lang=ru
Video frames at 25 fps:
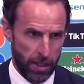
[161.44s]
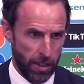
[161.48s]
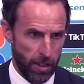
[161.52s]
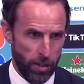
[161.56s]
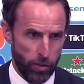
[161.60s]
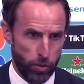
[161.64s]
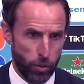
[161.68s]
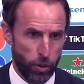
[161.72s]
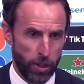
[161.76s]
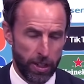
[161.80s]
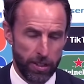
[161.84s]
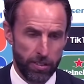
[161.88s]

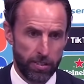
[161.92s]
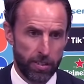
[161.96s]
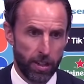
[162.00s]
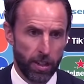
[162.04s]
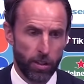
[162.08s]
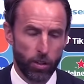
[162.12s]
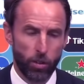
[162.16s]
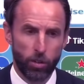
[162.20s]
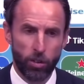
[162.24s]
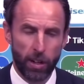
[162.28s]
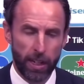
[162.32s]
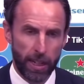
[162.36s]
Потому
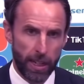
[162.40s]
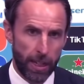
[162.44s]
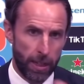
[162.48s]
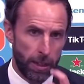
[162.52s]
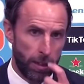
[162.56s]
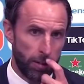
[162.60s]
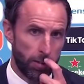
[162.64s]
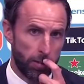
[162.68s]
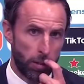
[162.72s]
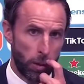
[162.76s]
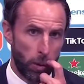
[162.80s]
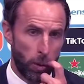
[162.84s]
что он
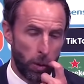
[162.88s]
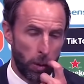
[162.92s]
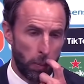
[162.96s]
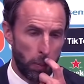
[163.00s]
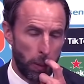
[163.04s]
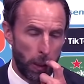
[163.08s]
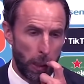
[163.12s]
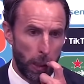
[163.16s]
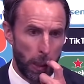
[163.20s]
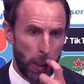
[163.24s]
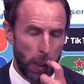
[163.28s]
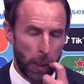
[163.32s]
заслуживает
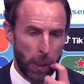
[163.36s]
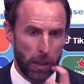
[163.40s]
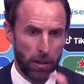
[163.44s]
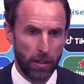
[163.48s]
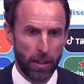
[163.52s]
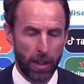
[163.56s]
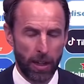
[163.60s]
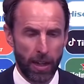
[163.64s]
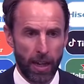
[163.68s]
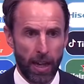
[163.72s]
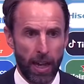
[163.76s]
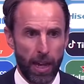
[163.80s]
это.
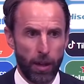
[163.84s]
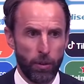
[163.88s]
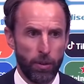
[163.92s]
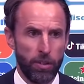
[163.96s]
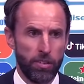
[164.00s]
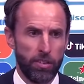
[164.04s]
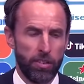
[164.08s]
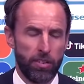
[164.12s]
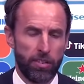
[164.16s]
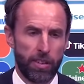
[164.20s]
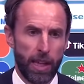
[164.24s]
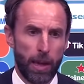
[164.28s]
Uh, За все
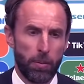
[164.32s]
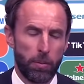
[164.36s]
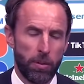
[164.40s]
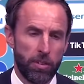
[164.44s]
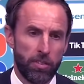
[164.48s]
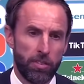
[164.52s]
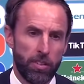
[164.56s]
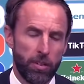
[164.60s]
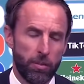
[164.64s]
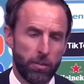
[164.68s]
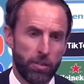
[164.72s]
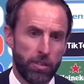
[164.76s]
то, что он
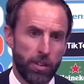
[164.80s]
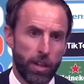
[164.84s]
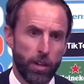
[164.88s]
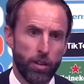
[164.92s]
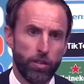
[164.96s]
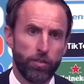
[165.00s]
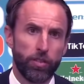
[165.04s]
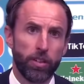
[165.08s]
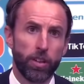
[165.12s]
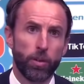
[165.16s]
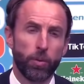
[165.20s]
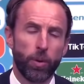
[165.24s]
сделал
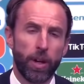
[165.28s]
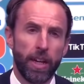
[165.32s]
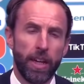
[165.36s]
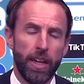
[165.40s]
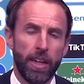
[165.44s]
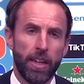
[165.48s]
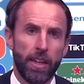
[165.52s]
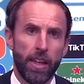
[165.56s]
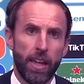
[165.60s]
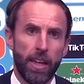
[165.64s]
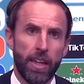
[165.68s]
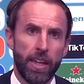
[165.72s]
на этом
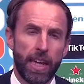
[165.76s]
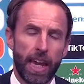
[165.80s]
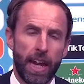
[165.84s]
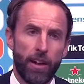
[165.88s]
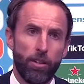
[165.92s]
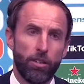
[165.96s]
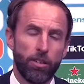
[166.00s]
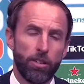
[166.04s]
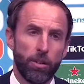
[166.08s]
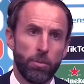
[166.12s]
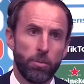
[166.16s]
турнире.